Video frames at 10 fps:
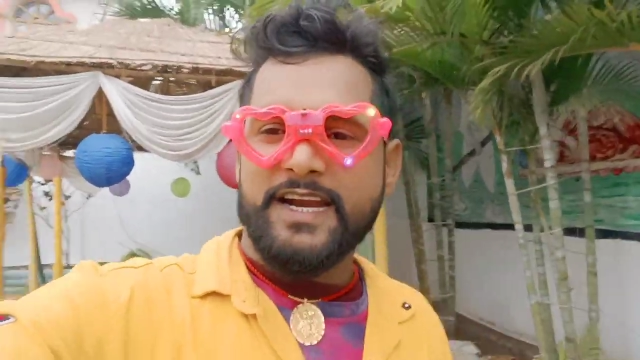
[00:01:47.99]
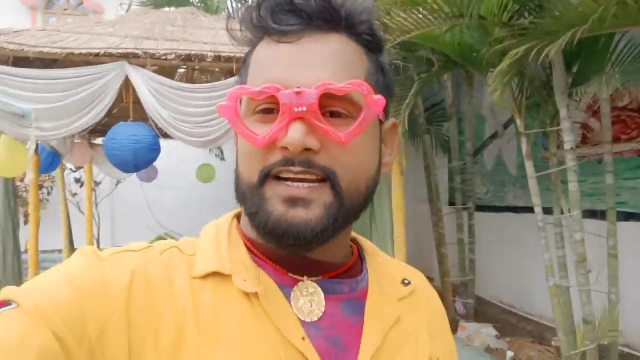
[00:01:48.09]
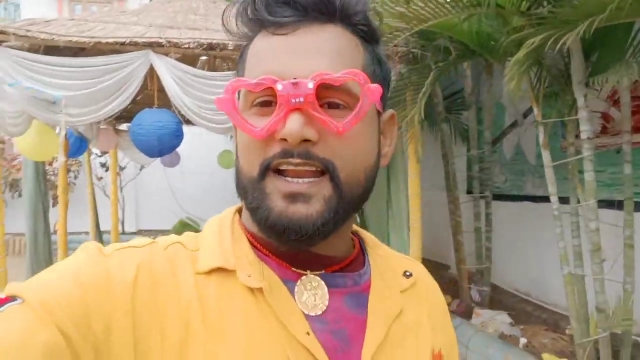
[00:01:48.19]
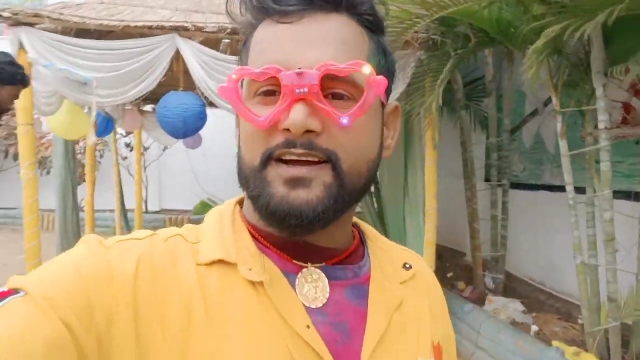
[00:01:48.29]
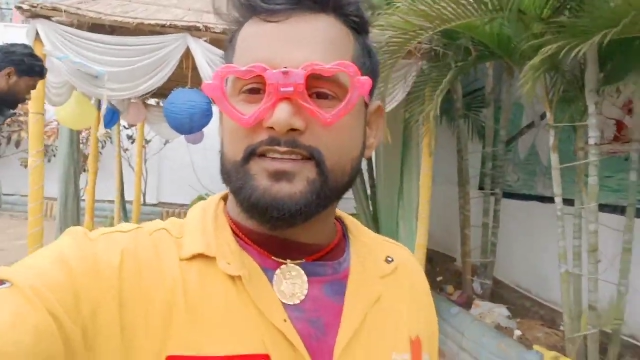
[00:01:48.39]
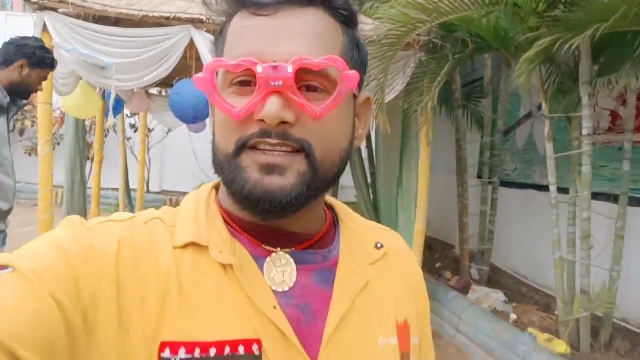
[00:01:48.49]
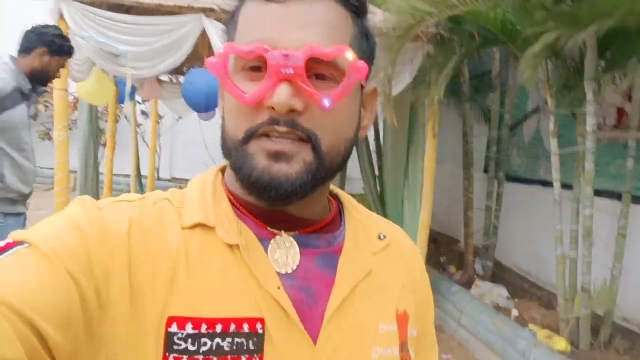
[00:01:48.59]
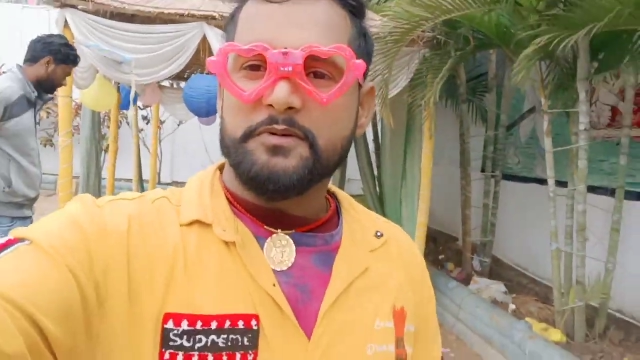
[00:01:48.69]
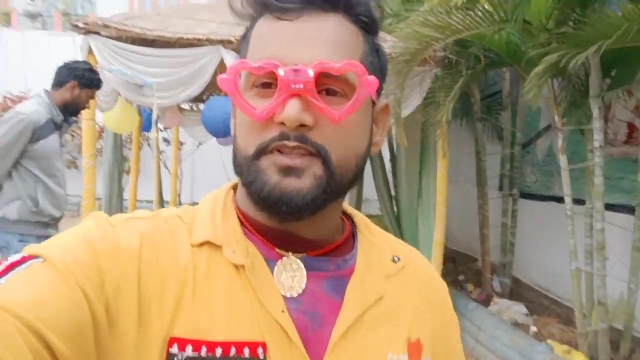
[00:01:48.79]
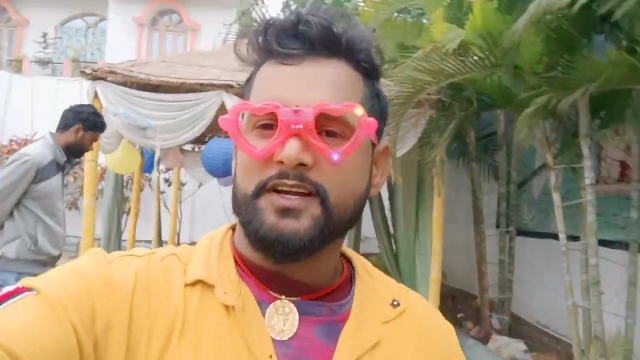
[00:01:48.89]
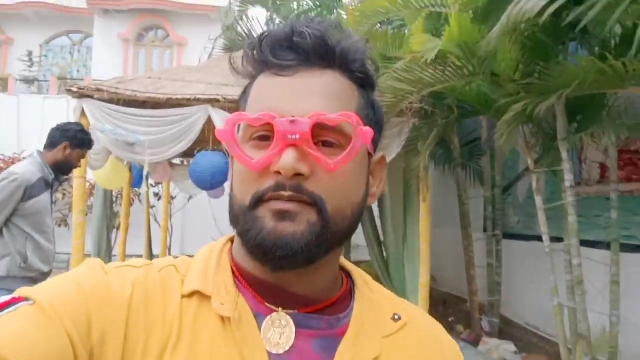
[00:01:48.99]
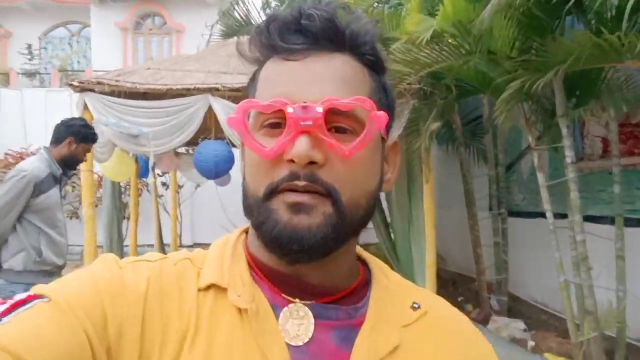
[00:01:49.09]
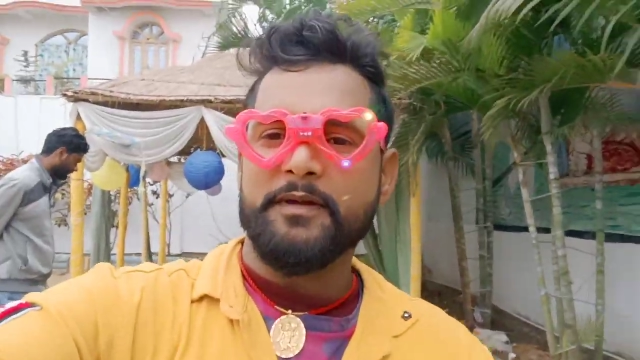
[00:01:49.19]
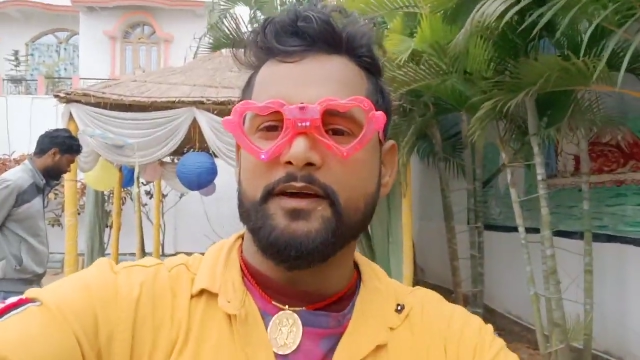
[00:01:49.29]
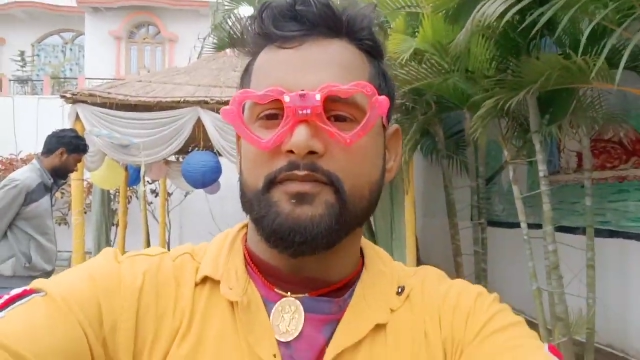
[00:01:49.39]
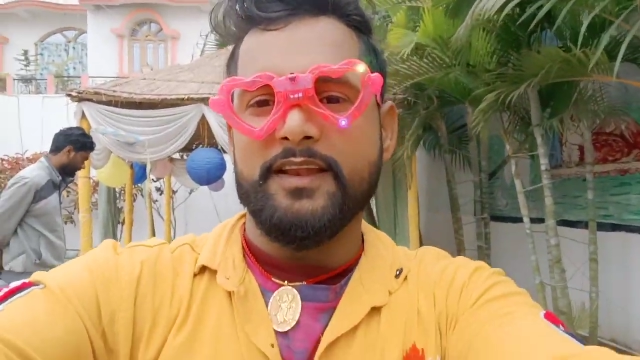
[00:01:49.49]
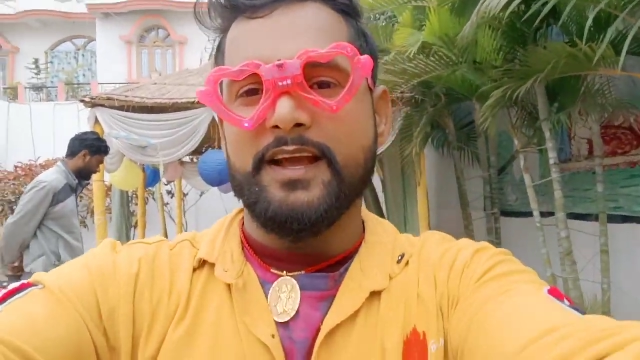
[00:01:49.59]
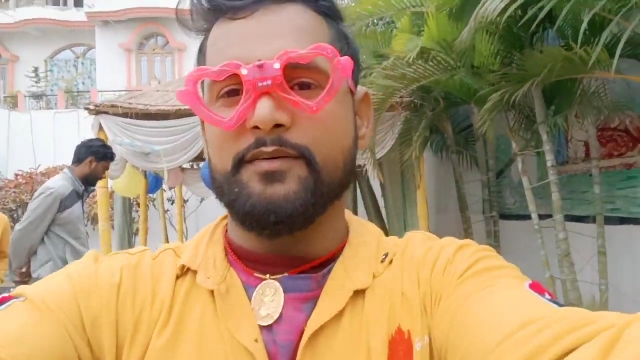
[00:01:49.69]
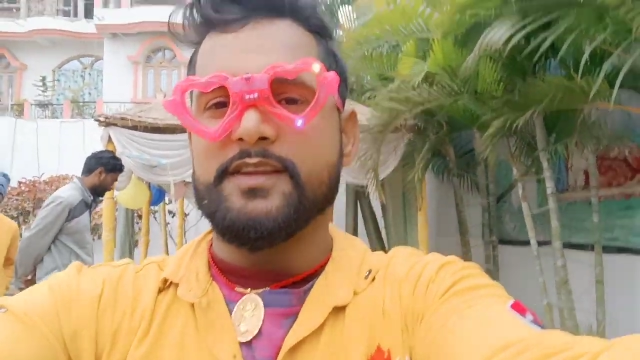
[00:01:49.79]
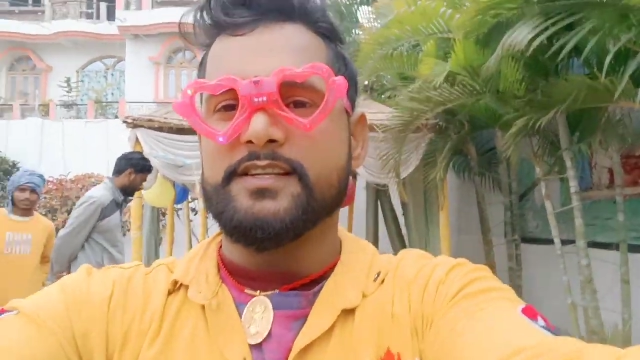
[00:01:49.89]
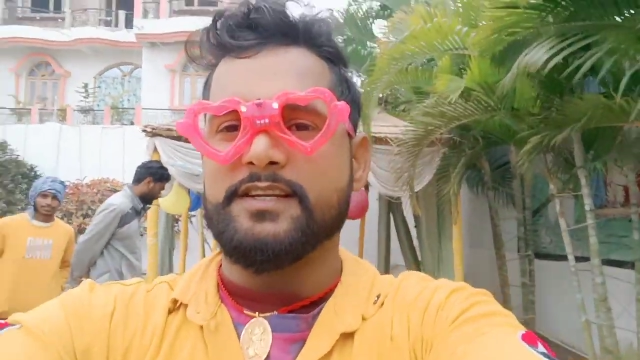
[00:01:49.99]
ठंडा लगा था की का हमारे मेकअप के लिए के वजह